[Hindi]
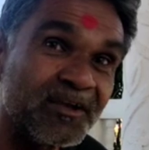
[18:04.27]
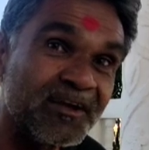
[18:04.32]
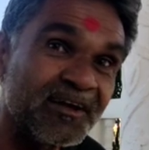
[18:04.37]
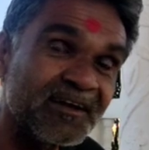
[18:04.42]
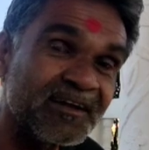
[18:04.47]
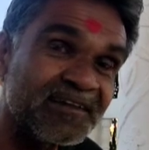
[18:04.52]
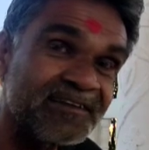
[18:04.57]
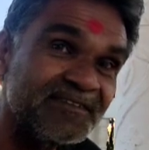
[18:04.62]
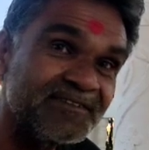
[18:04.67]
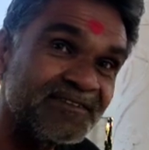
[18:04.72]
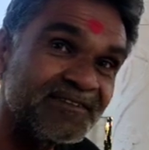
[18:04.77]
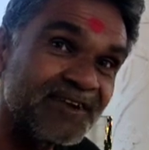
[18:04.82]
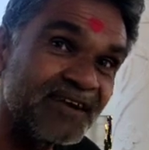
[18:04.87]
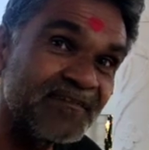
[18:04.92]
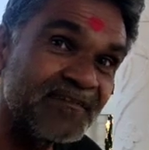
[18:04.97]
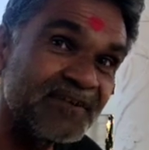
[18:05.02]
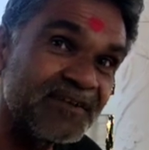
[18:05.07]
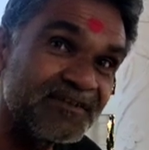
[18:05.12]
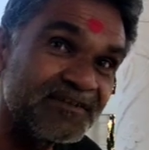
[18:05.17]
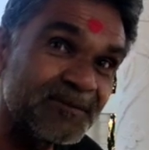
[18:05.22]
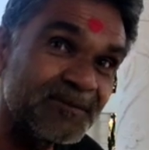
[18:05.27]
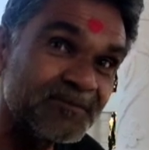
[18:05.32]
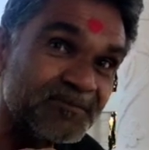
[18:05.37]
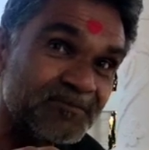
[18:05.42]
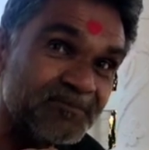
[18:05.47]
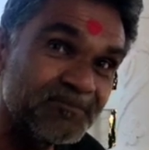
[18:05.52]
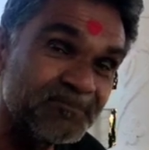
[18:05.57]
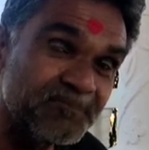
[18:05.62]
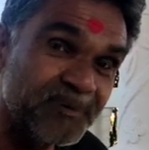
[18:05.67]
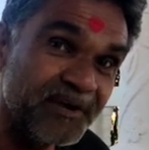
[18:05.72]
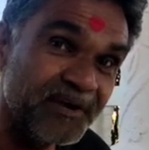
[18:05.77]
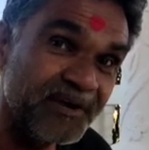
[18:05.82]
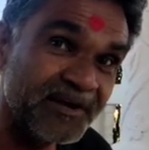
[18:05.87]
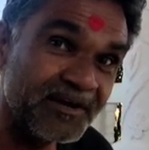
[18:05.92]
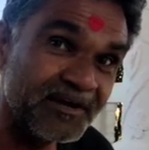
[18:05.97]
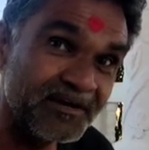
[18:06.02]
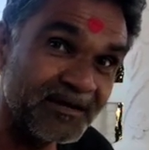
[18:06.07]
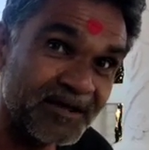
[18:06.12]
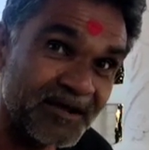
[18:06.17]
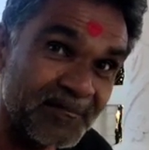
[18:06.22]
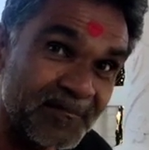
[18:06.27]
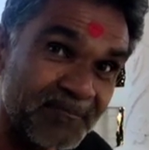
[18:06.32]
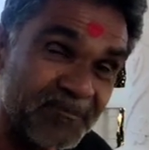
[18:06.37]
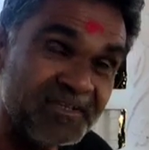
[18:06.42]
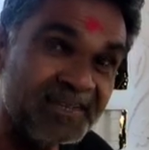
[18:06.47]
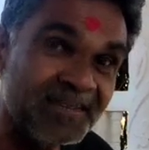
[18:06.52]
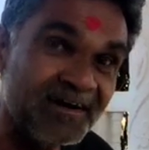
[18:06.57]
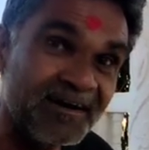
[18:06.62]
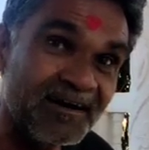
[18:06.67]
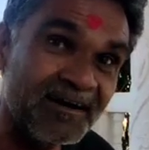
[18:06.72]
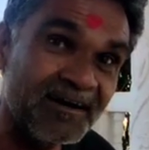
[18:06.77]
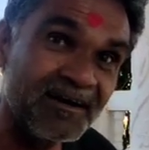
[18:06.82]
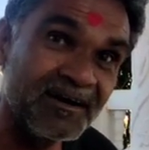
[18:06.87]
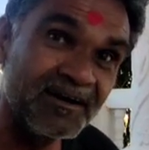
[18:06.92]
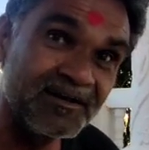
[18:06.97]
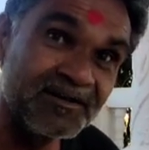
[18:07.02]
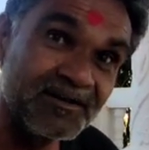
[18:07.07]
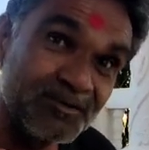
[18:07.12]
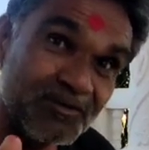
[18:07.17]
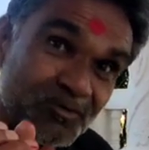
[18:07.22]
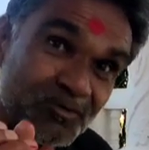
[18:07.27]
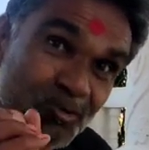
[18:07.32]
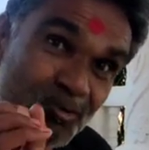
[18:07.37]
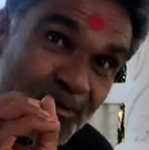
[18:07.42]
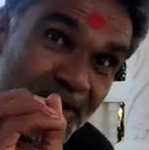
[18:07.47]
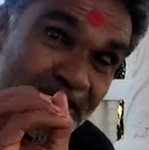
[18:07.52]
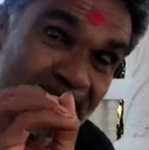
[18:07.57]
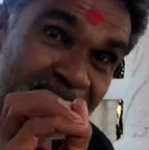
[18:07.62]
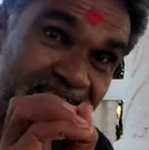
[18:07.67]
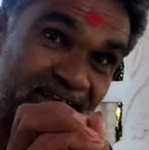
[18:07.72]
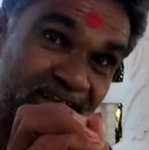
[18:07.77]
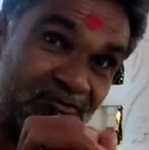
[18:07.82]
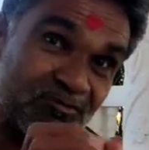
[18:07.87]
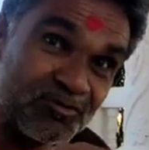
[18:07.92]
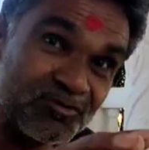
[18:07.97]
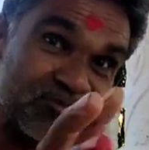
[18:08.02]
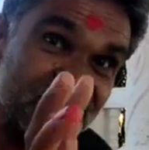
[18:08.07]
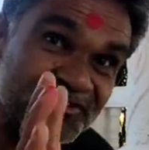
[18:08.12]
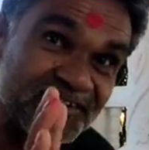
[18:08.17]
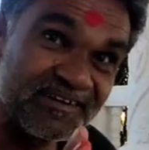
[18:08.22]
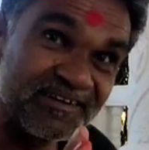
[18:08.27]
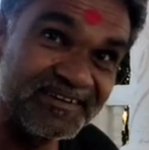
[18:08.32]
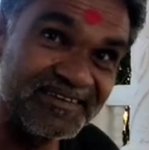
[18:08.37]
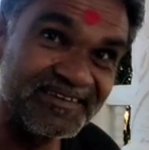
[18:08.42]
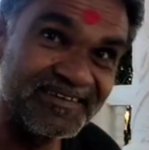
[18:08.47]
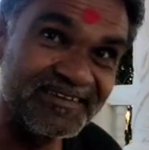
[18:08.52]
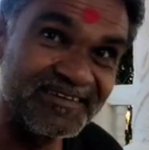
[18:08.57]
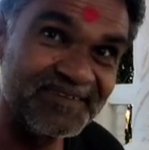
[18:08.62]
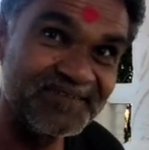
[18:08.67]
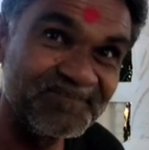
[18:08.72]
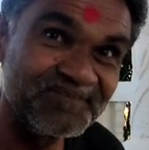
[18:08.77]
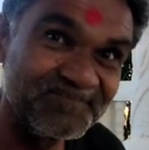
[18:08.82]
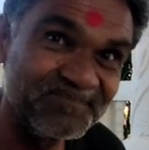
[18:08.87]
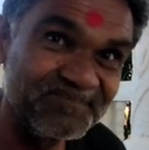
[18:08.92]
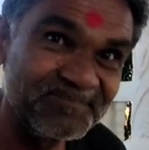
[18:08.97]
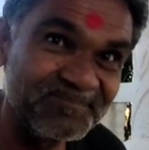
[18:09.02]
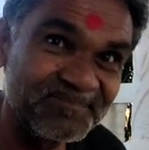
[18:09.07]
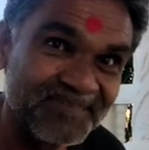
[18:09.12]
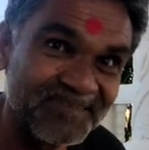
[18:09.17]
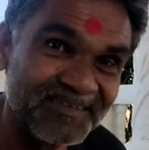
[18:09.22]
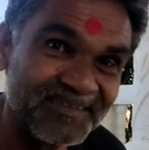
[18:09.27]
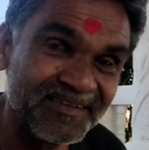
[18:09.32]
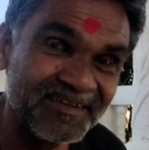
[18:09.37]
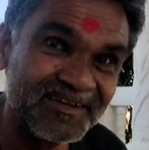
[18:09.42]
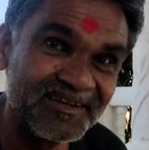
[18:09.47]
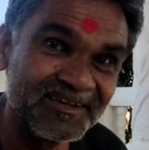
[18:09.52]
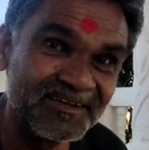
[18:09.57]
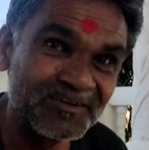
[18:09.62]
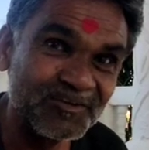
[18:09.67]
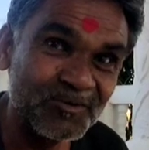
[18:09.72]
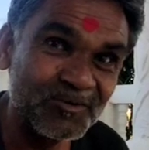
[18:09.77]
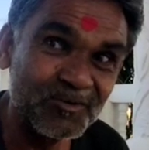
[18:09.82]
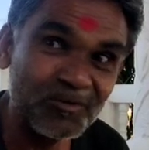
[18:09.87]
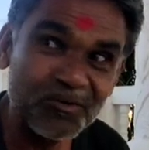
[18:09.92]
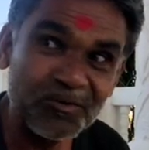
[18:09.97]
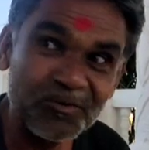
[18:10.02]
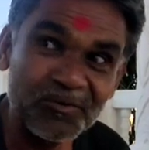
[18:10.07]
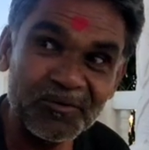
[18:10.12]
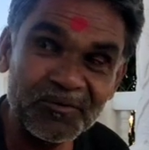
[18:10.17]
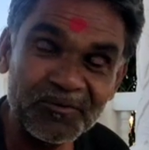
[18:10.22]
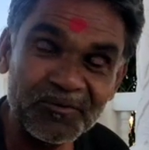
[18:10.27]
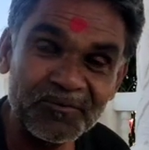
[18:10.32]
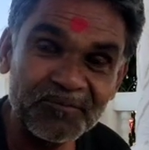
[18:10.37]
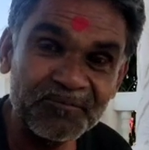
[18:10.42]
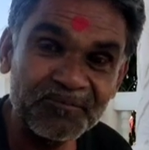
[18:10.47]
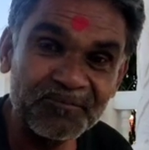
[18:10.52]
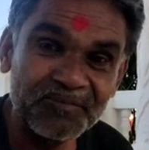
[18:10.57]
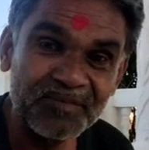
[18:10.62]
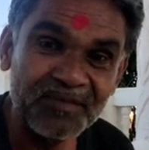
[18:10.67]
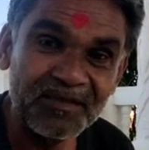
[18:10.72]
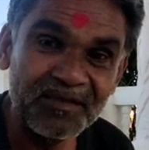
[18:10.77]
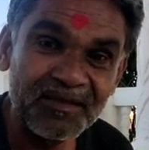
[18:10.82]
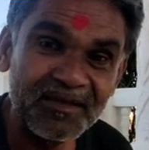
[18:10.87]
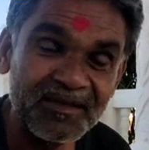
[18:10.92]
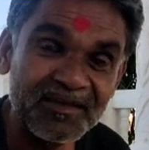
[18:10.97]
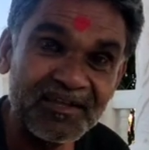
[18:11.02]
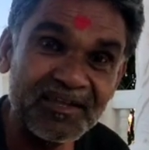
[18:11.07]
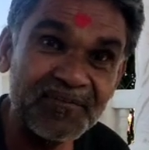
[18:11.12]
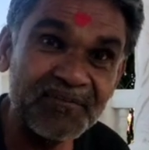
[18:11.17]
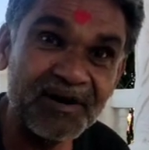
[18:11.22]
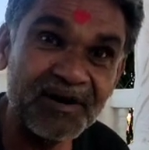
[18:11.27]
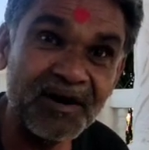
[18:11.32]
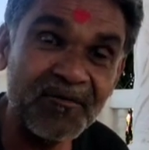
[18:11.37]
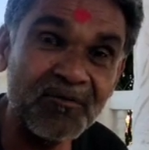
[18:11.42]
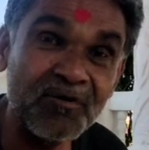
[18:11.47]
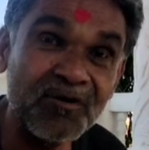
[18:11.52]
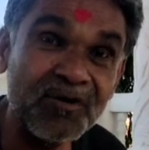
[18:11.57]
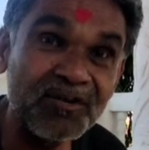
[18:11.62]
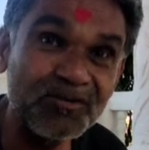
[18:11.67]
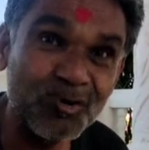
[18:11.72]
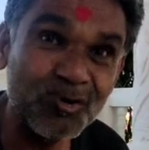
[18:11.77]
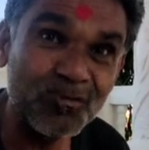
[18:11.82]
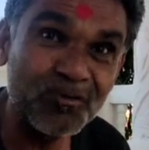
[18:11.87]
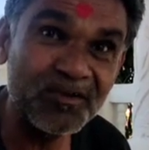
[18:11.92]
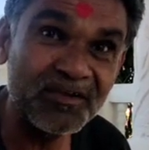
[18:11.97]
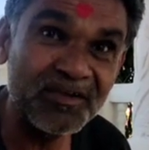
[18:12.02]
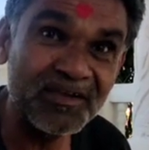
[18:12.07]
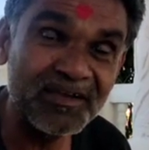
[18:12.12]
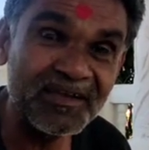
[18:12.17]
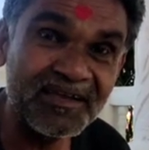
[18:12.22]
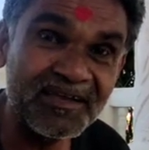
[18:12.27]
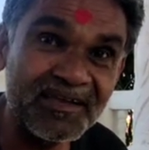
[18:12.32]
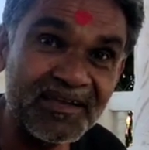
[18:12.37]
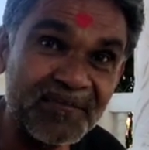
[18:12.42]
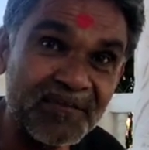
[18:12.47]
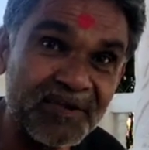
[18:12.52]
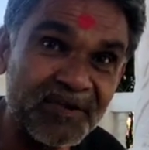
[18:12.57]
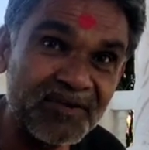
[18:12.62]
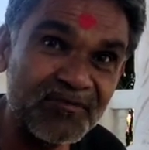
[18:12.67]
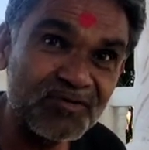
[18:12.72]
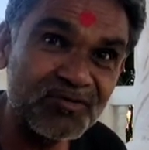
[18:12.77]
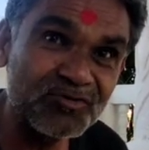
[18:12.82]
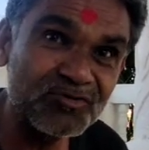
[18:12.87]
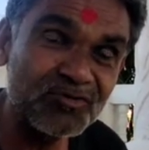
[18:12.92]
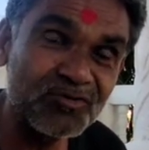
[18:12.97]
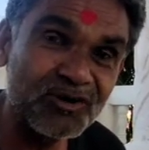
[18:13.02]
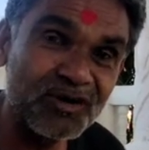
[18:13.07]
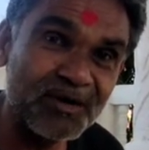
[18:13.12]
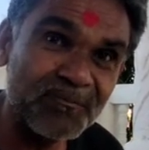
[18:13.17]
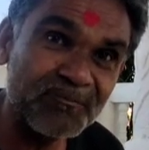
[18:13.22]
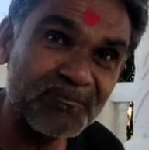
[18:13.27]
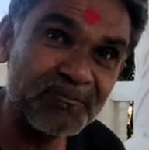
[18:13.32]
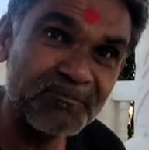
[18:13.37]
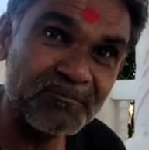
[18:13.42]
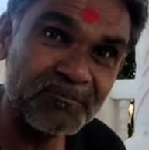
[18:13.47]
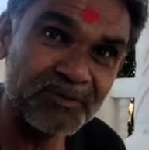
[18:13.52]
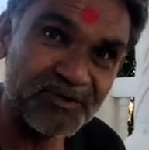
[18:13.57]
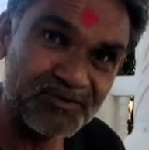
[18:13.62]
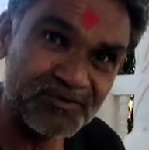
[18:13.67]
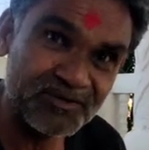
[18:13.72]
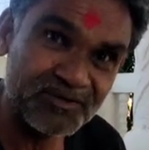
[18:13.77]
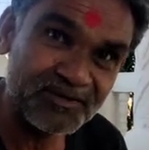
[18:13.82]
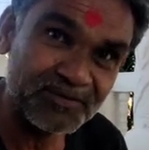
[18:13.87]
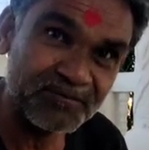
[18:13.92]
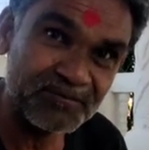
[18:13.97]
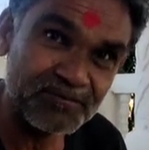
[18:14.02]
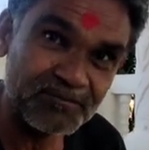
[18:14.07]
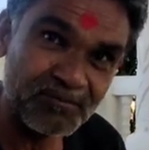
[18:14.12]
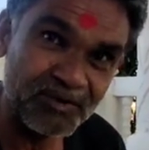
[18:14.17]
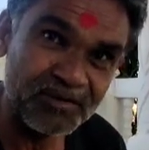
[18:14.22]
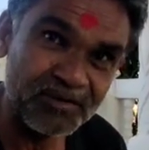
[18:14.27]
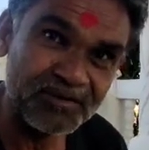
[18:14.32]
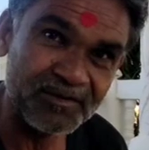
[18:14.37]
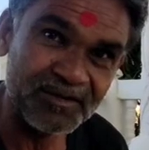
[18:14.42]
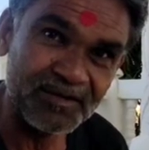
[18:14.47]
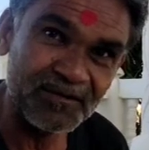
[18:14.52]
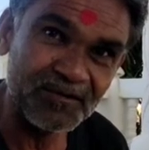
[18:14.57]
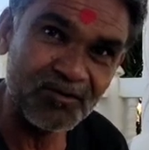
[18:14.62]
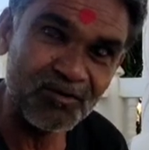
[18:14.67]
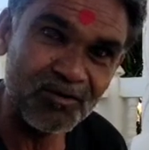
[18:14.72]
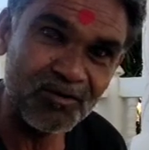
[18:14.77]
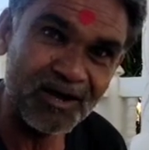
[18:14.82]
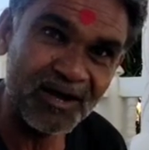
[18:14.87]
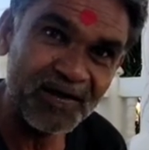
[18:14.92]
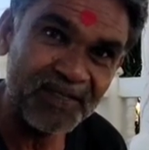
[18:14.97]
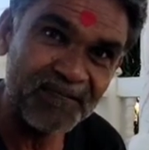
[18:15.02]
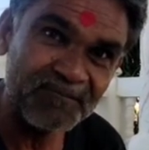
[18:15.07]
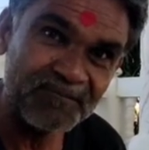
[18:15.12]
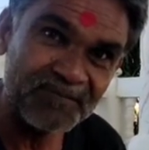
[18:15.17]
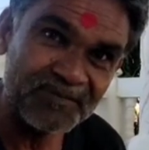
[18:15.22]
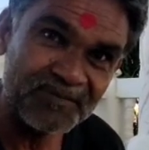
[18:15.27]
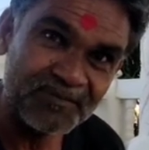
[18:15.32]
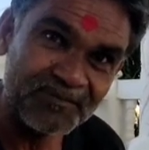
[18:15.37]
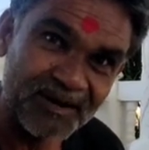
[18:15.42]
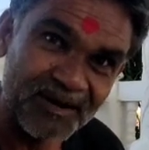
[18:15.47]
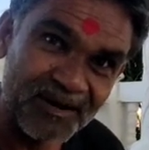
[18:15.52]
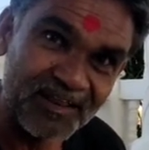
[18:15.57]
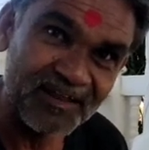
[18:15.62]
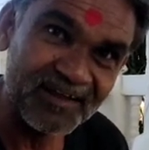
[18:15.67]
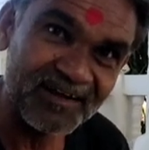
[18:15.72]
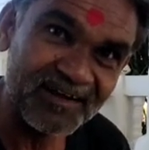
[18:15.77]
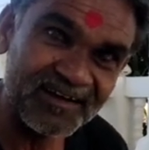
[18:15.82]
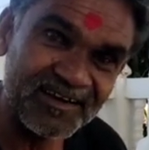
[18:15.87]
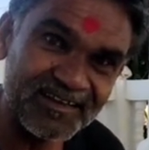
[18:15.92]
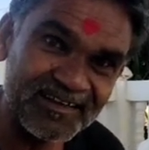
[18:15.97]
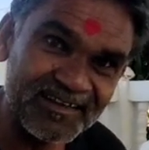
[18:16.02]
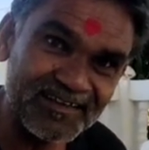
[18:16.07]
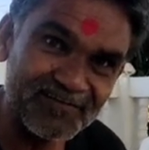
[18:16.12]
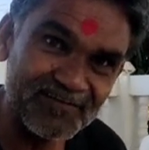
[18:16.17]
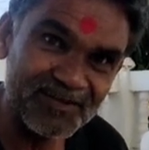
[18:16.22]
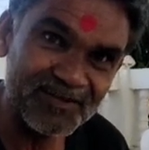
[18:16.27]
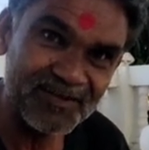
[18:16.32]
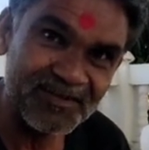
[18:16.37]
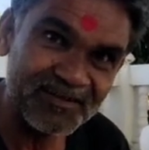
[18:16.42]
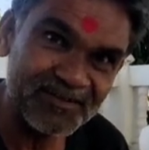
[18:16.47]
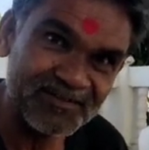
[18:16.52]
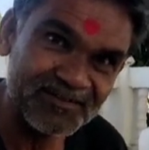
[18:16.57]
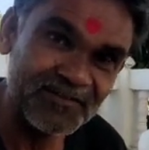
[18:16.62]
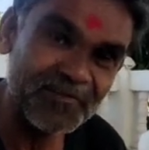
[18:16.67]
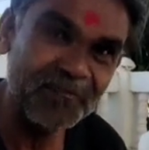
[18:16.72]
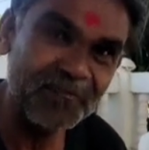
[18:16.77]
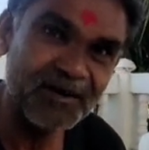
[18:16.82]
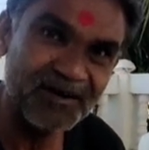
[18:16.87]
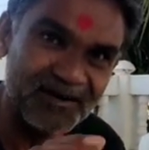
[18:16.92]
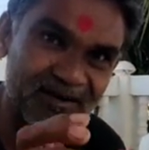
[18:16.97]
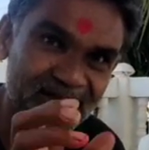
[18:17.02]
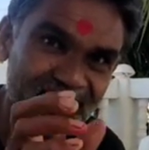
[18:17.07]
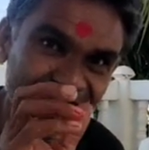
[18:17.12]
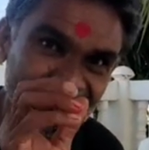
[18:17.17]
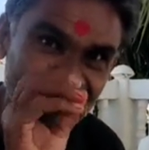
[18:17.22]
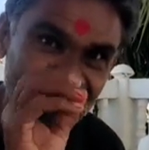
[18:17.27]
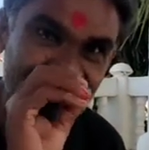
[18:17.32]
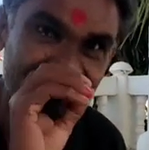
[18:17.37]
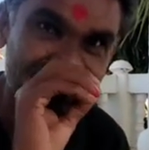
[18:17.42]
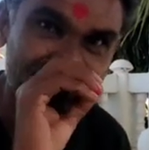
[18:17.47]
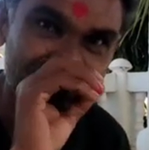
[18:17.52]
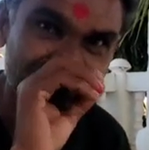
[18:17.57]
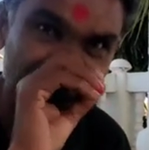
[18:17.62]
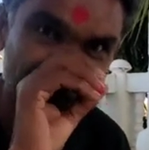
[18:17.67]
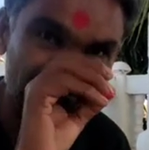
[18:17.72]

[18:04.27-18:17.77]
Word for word: ने क्या करा था सिंगाई में जब पेट गर्भ में था जब इनको मारने की कोशिश करी थी अच्छा। तो इनकी माँ बोली धोबी की कि मैं इनको तो गर्भ में इसका जब जन्म होगा जब नाड़ा खड़ना जाऊंगी जब ही मार डालूंगी